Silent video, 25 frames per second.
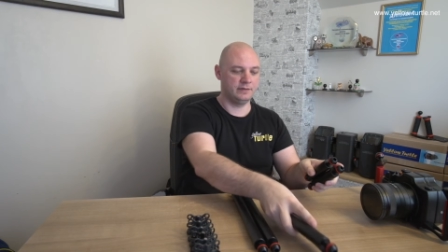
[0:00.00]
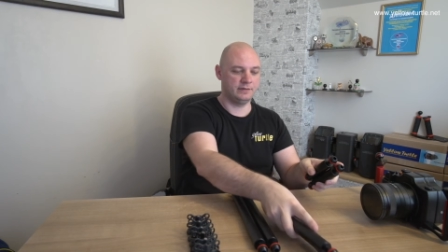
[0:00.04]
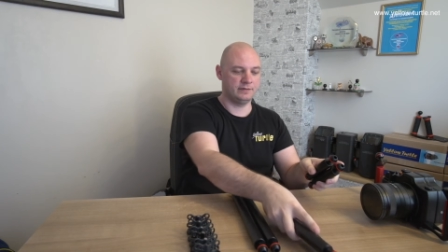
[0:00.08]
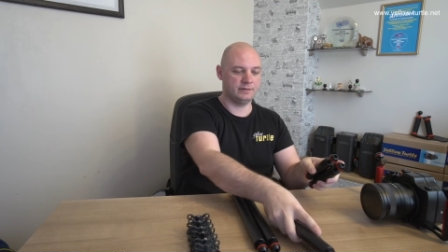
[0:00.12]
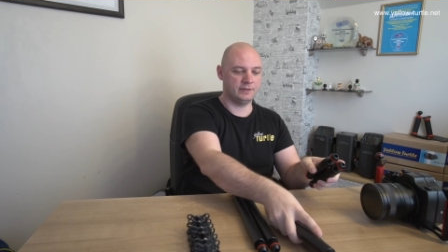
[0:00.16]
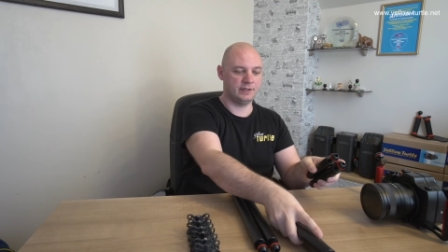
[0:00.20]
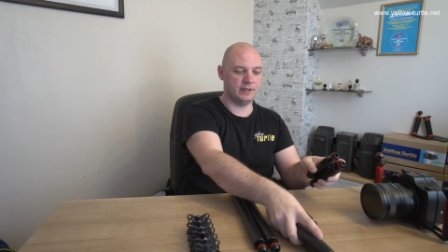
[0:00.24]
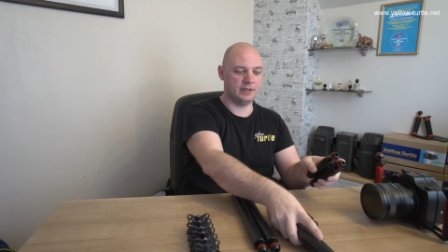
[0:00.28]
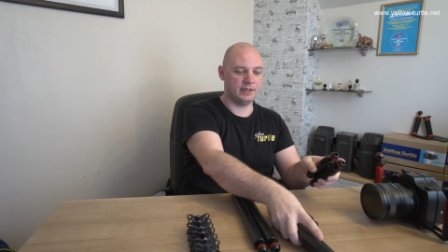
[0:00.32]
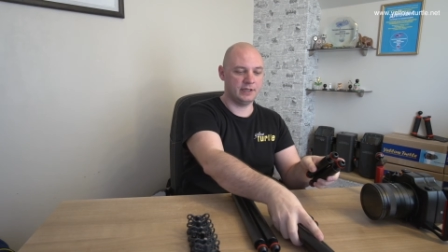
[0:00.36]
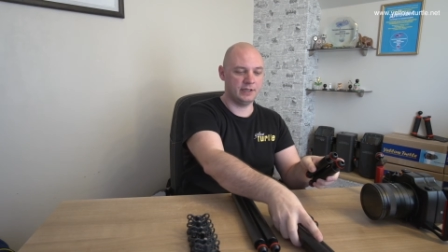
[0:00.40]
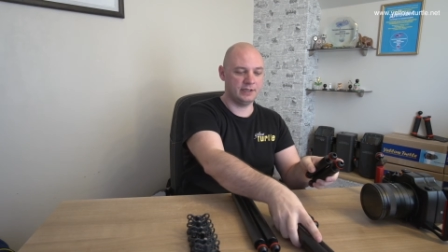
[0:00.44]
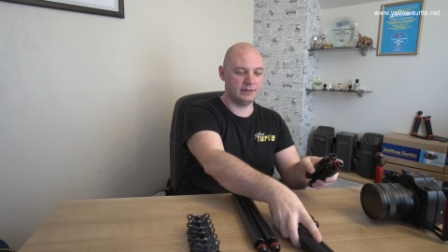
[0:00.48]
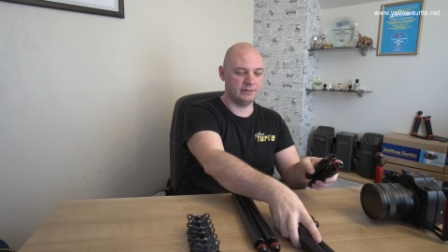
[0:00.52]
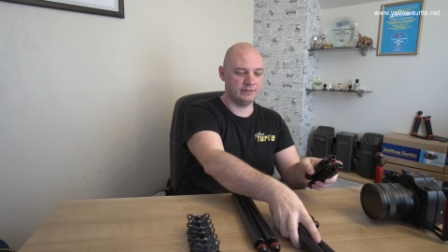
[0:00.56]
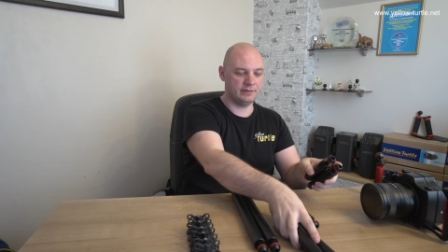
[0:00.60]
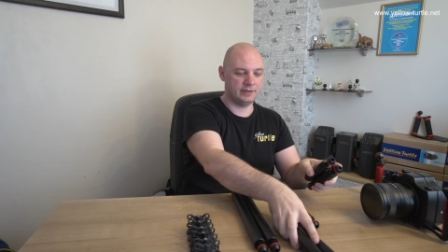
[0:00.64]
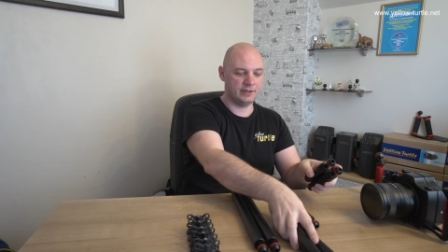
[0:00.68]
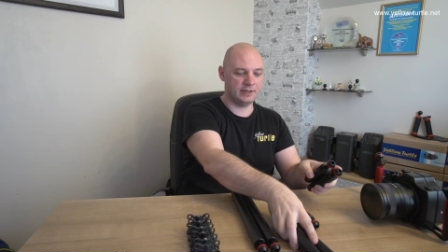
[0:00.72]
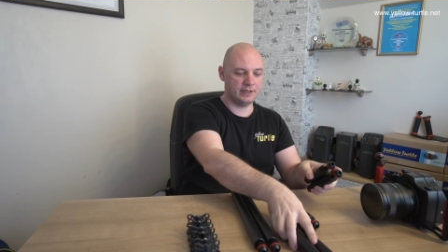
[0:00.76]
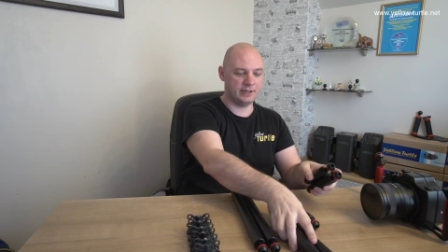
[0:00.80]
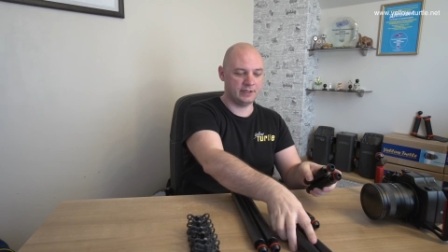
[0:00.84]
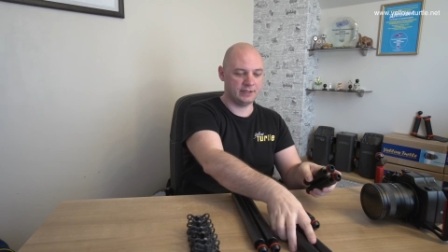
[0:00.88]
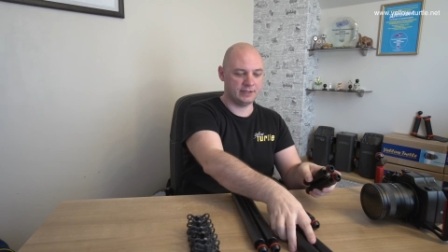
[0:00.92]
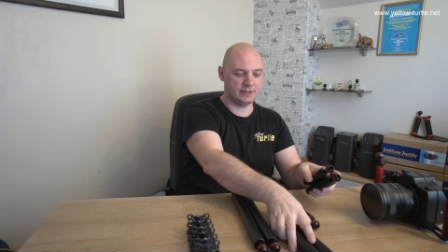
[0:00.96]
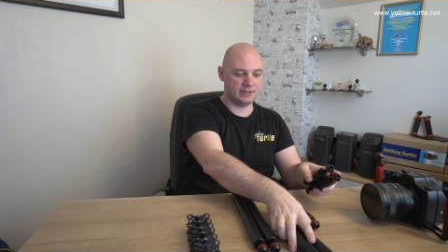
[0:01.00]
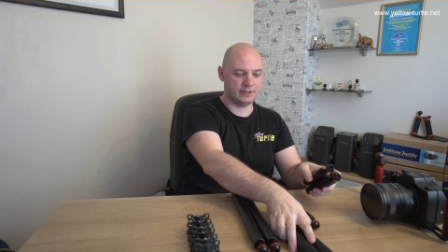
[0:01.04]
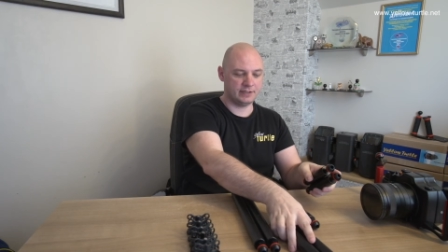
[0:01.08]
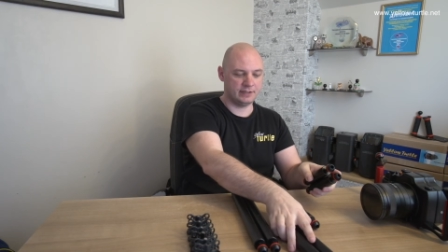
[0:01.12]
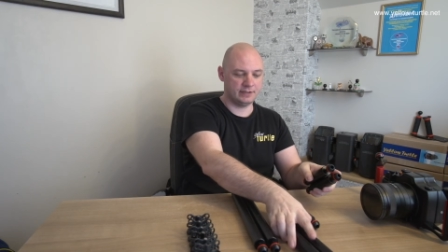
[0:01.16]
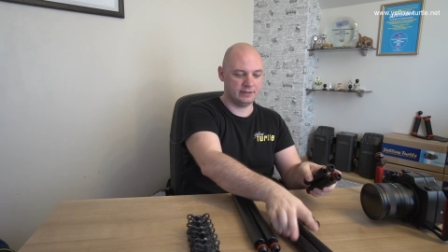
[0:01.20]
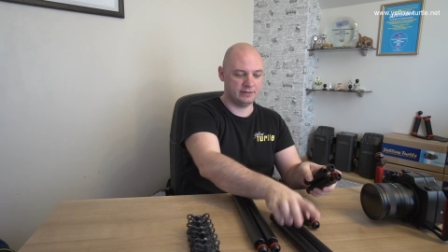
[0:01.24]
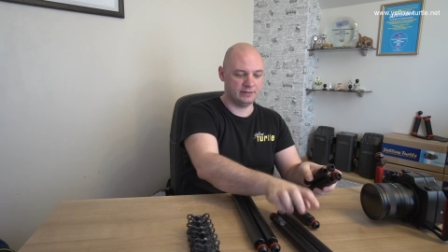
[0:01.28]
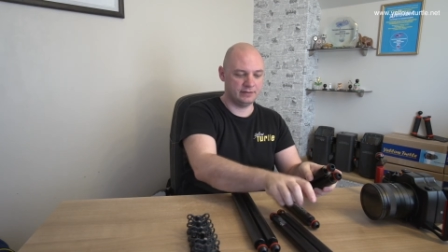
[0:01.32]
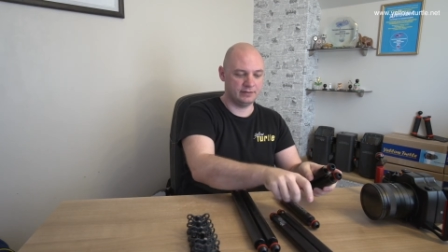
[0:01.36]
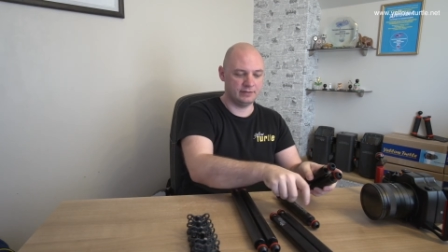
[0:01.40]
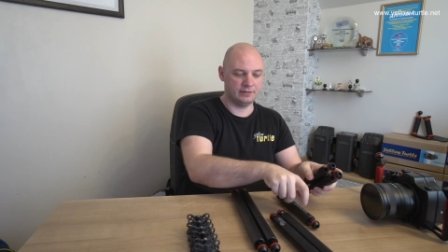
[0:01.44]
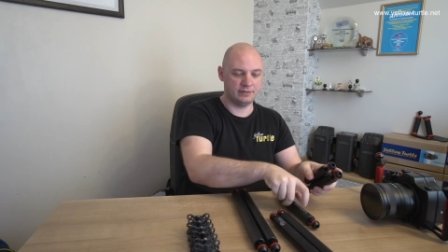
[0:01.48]
Вторая вариация
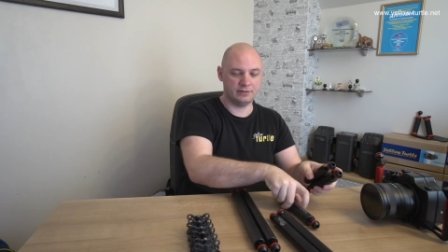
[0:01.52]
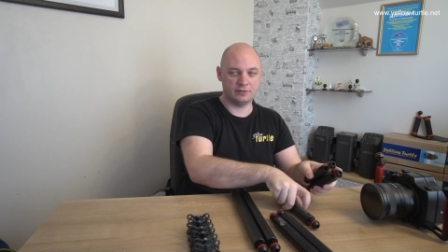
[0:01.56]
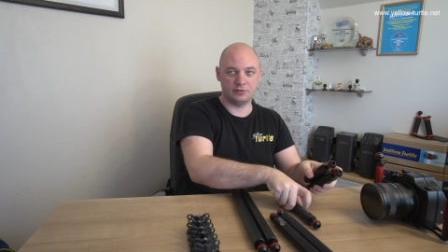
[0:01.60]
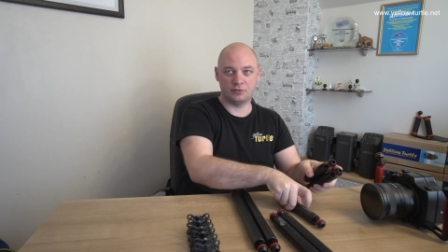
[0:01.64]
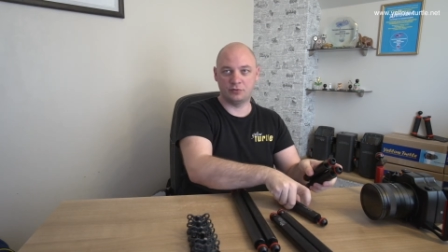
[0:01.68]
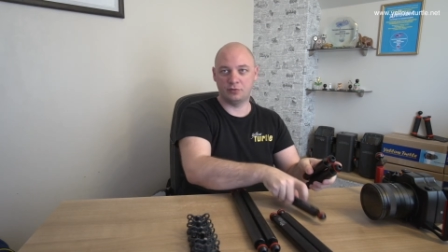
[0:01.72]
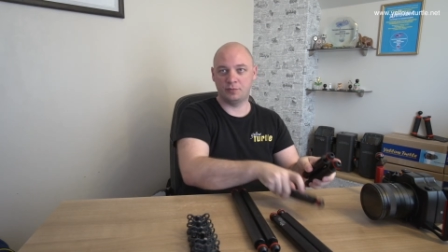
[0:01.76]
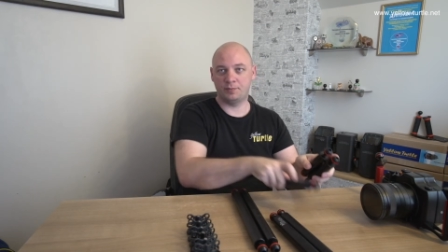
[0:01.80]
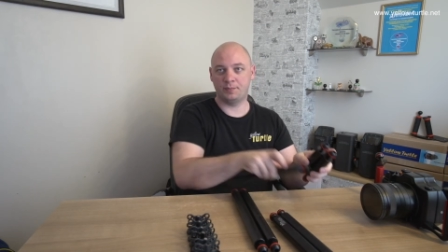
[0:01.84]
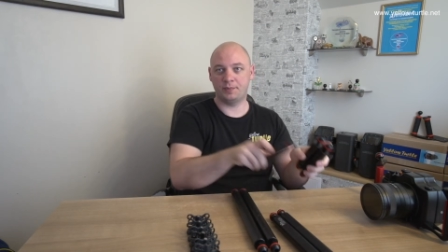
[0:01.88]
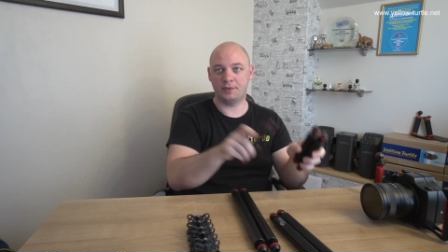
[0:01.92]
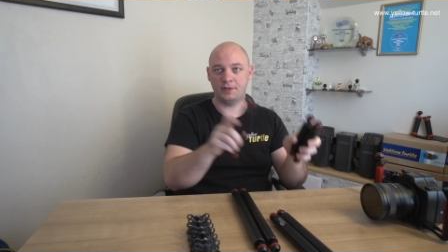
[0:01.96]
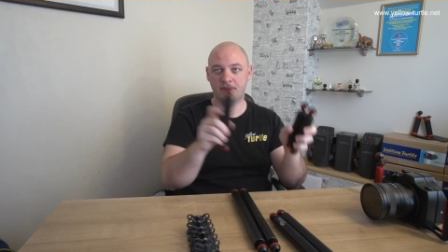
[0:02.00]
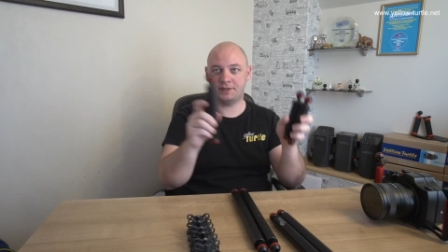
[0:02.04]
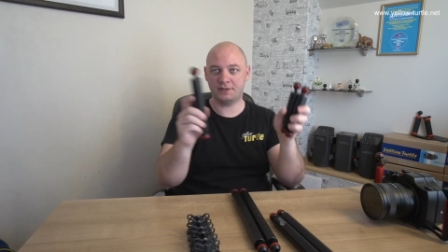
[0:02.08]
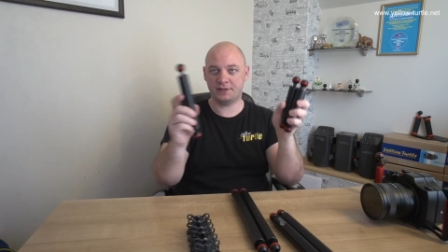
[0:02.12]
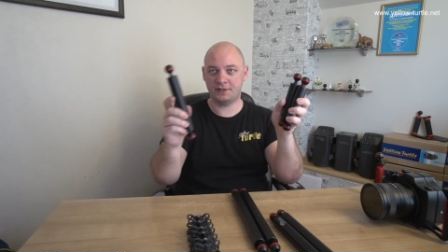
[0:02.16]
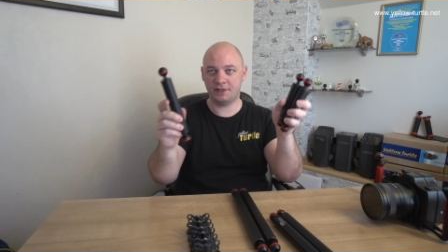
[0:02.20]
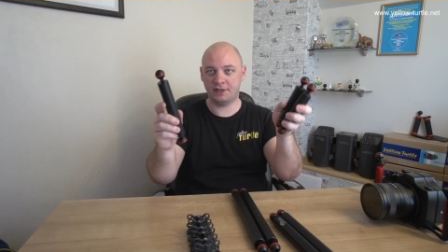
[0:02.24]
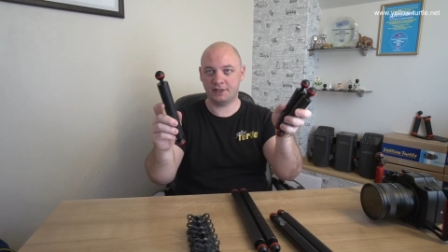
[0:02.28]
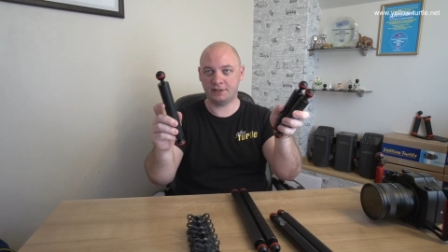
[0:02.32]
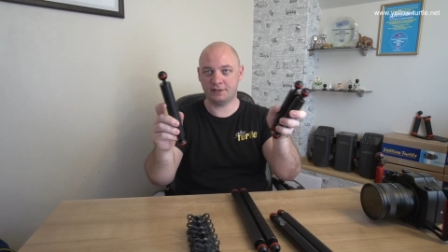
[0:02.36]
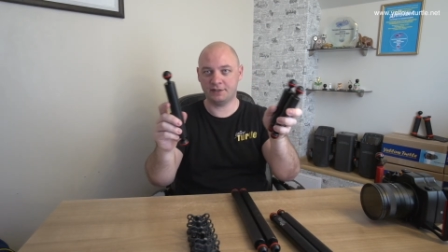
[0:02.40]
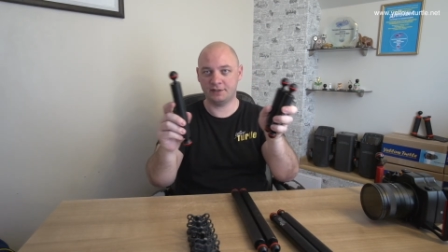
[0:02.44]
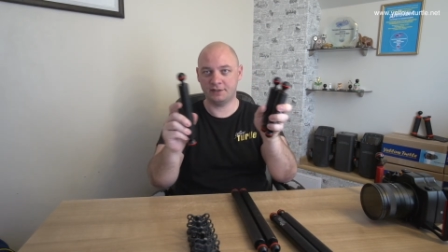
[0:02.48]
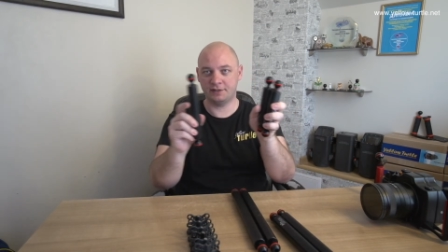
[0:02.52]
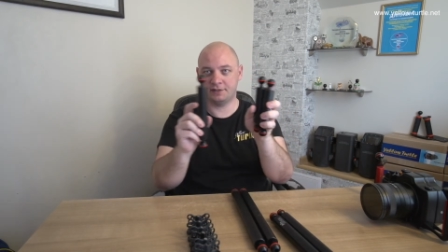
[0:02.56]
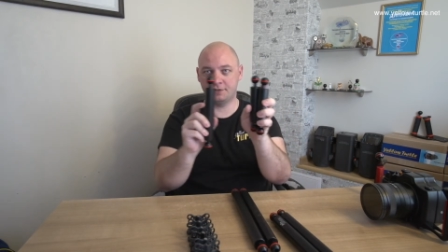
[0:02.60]
150